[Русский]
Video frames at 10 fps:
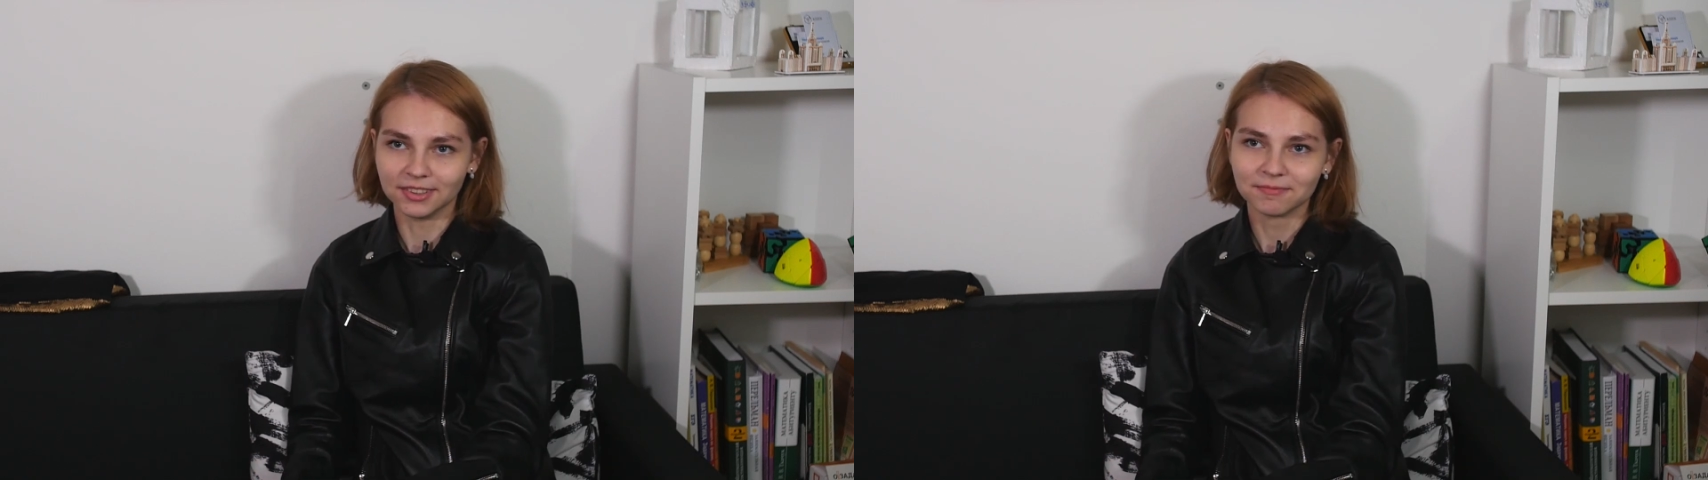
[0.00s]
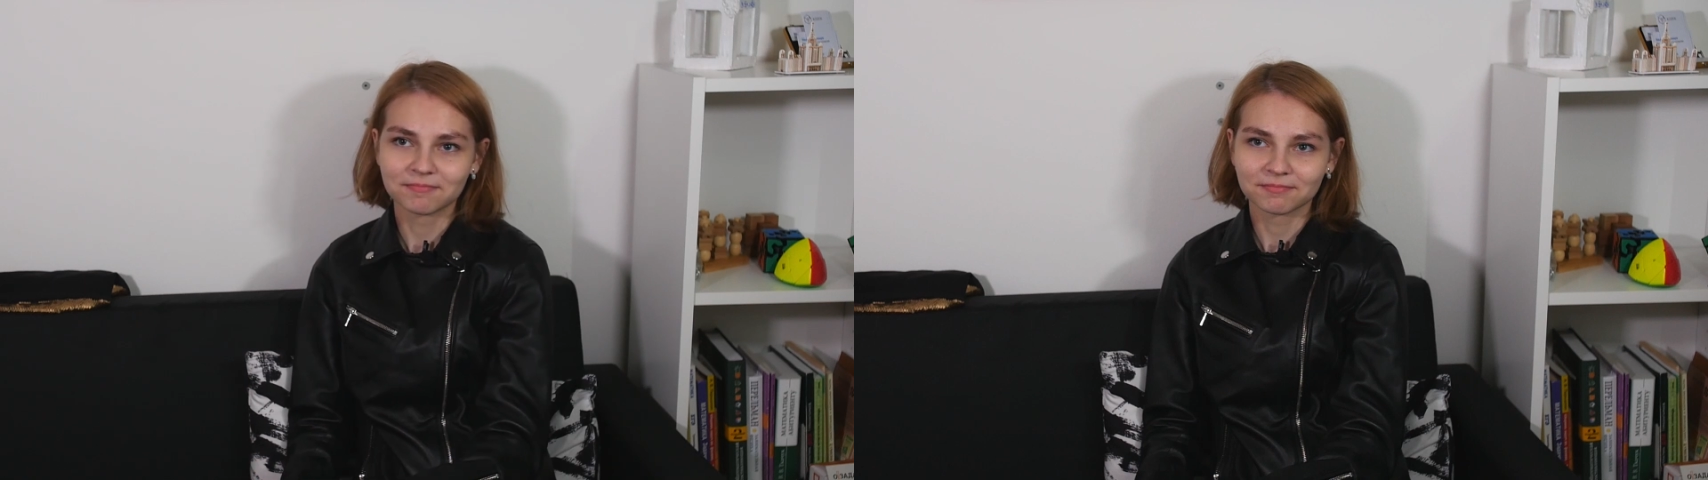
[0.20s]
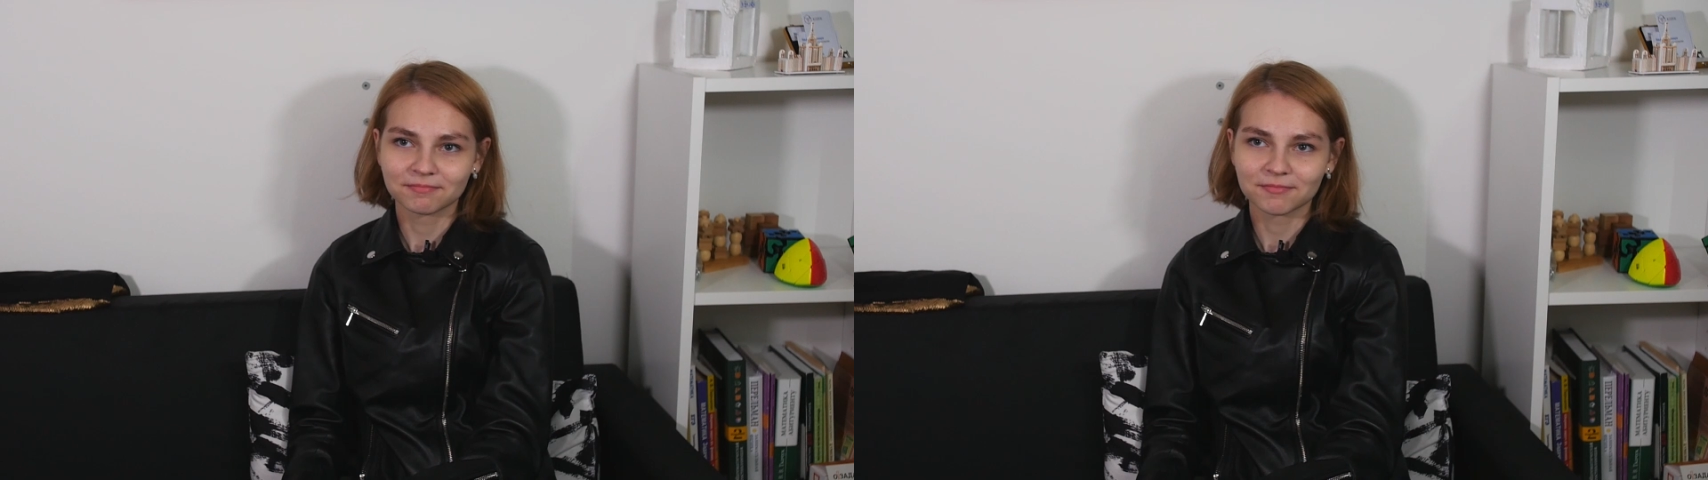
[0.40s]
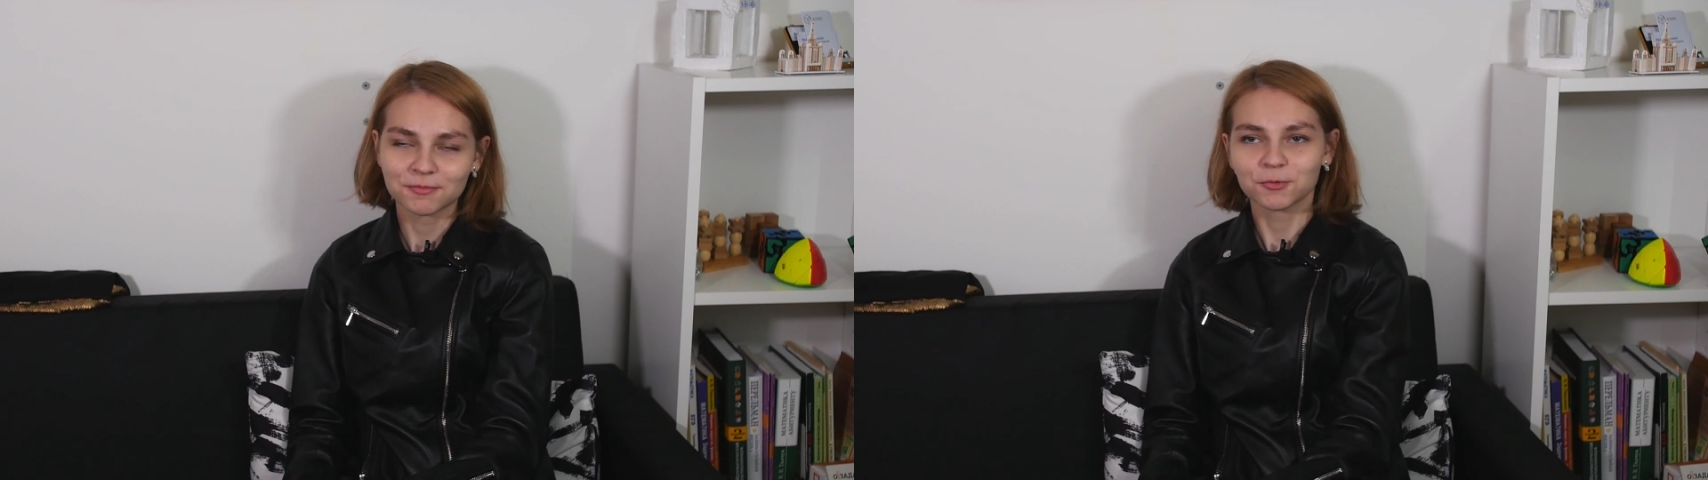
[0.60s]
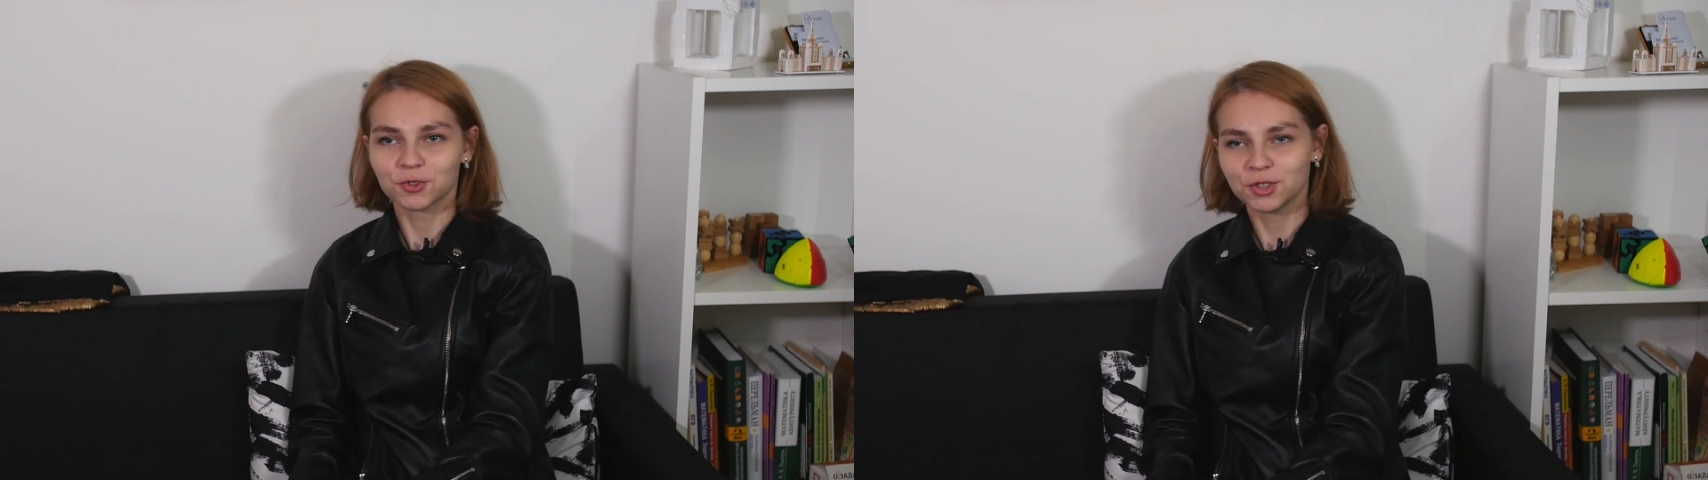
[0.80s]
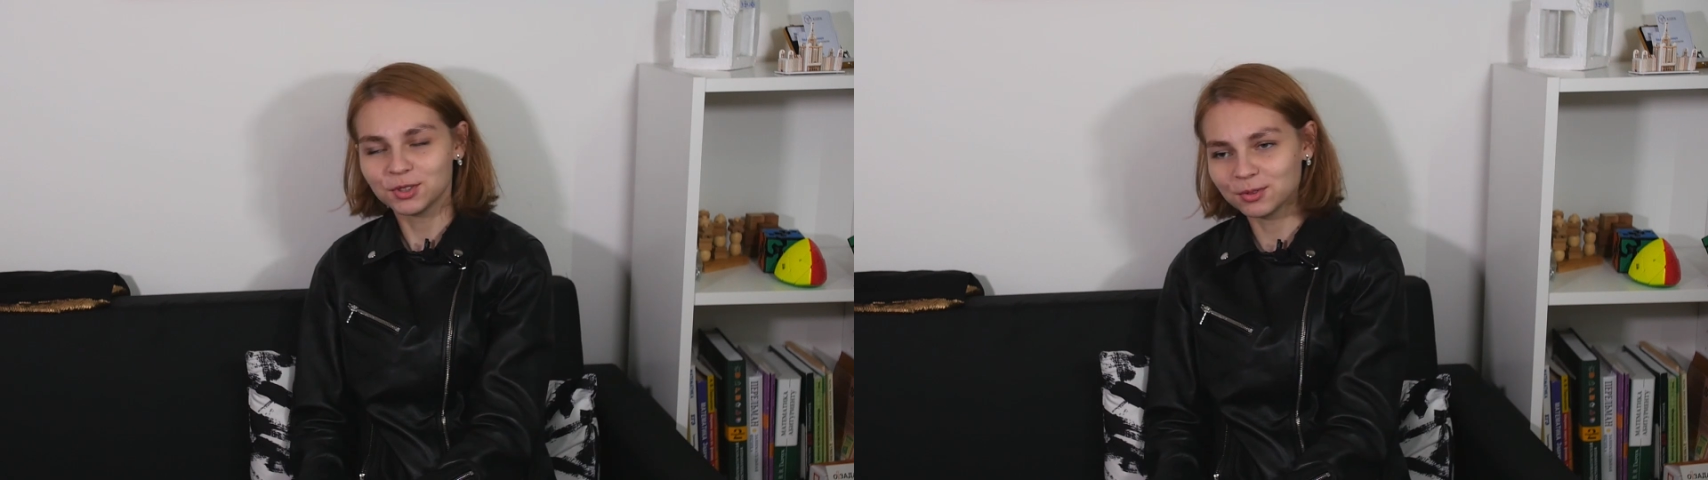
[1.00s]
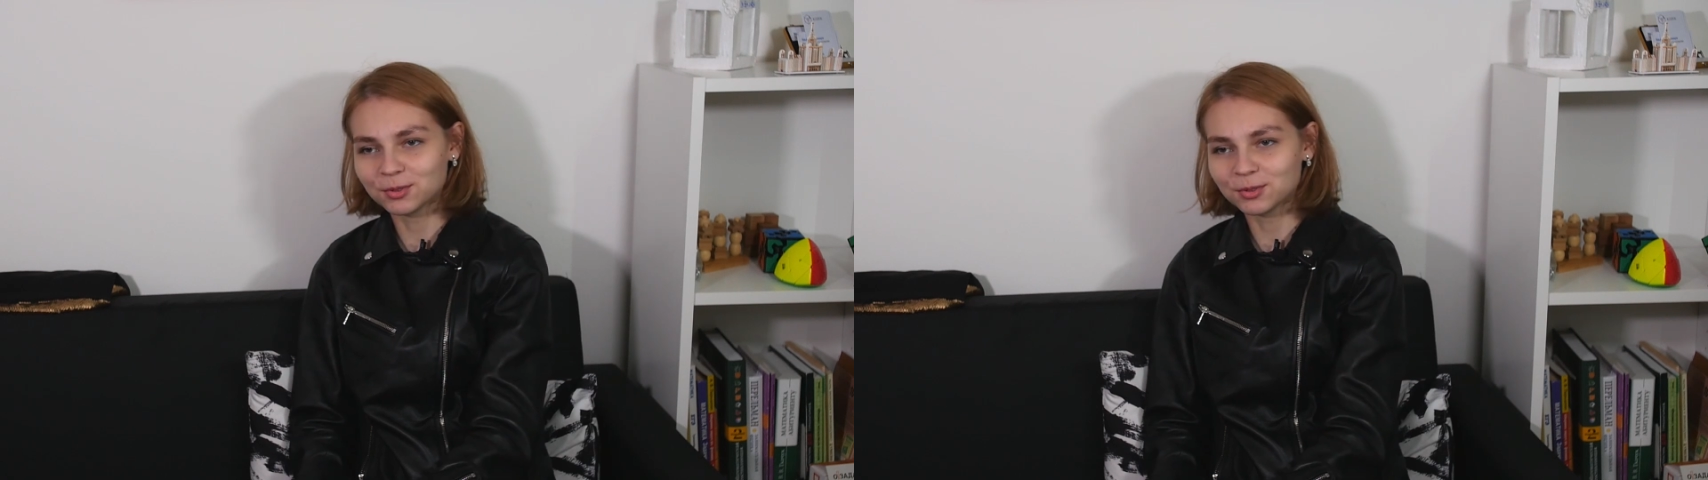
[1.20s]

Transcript: И учитель